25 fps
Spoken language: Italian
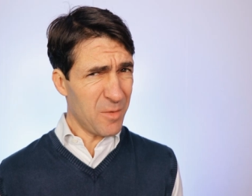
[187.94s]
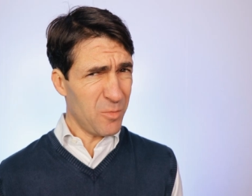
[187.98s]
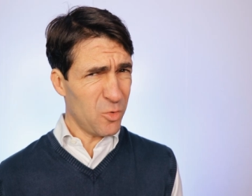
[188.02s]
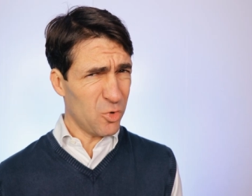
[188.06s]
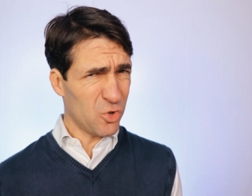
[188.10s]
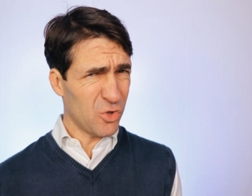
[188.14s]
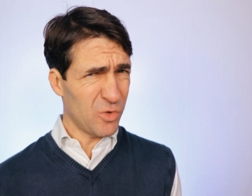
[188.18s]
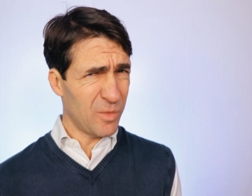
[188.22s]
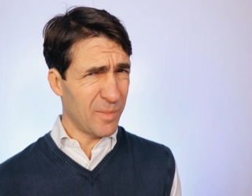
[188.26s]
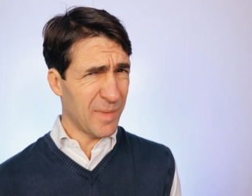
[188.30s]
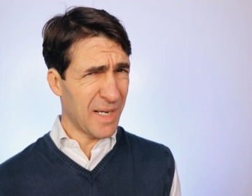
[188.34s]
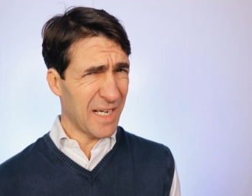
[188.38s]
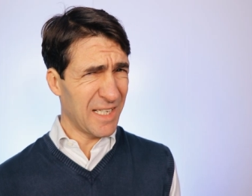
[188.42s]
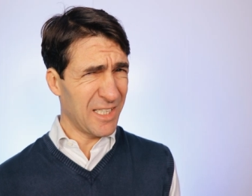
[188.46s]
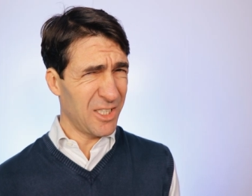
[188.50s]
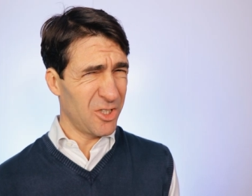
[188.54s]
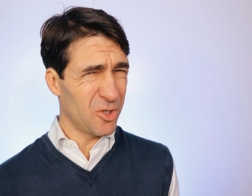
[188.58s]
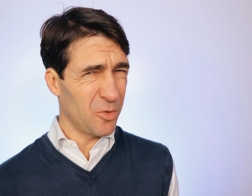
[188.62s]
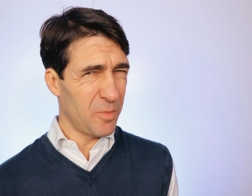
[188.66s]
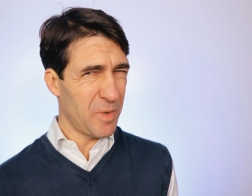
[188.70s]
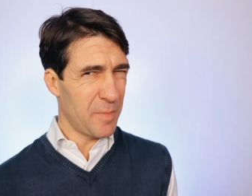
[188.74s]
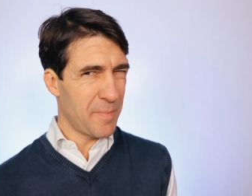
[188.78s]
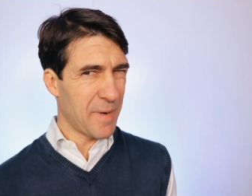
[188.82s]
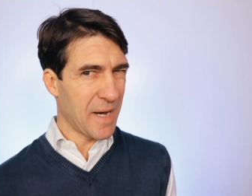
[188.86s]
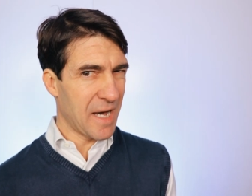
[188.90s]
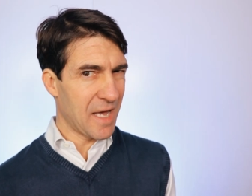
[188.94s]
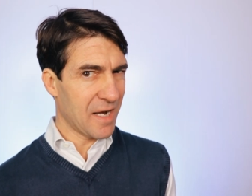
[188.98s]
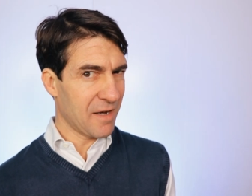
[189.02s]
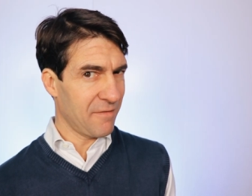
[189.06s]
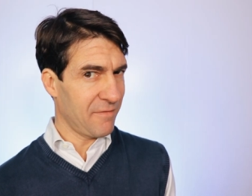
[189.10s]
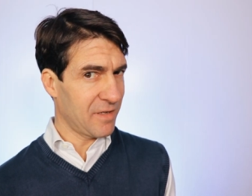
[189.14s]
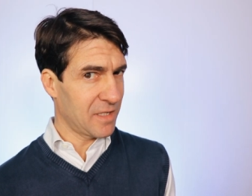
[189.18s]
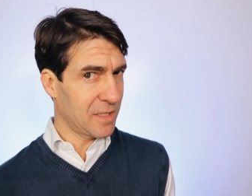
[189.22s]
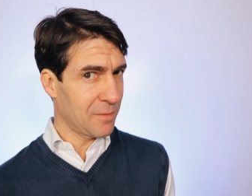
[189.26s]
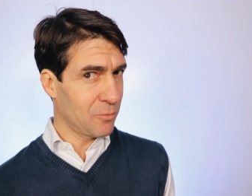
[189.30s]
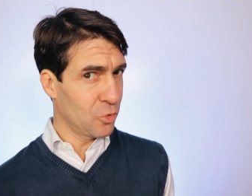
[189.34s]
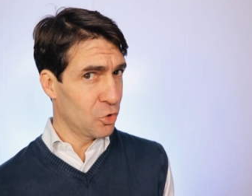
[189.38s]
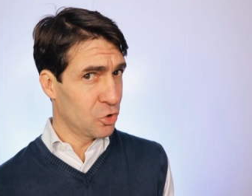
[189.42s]
i musulmani non mi pare
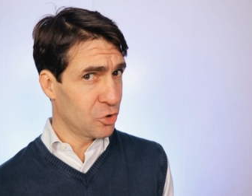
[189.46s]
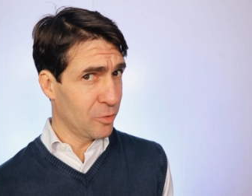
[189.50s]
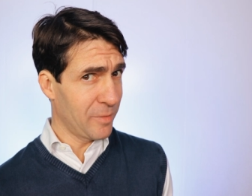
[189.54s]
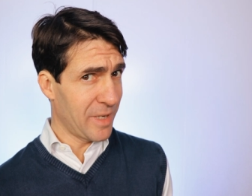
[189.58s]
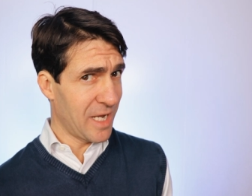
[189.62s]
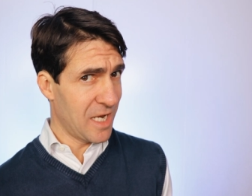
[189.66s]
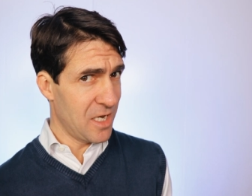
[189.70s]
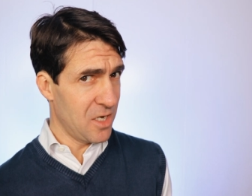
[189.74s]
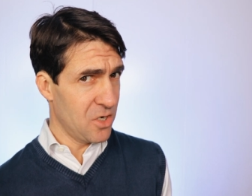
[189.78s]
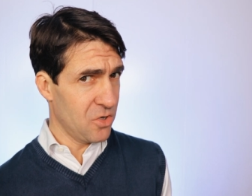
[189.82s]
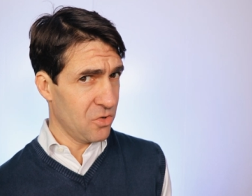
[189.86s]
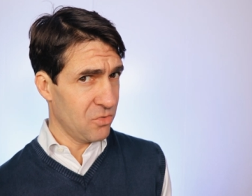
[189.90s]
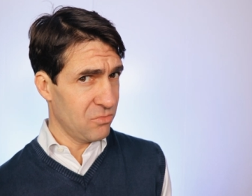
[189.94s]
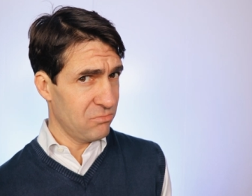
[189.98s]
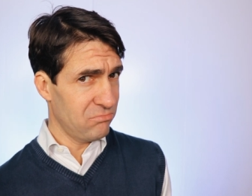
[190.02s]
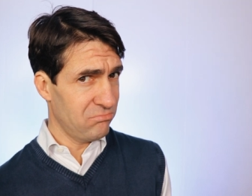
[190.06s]
vada molto meglio.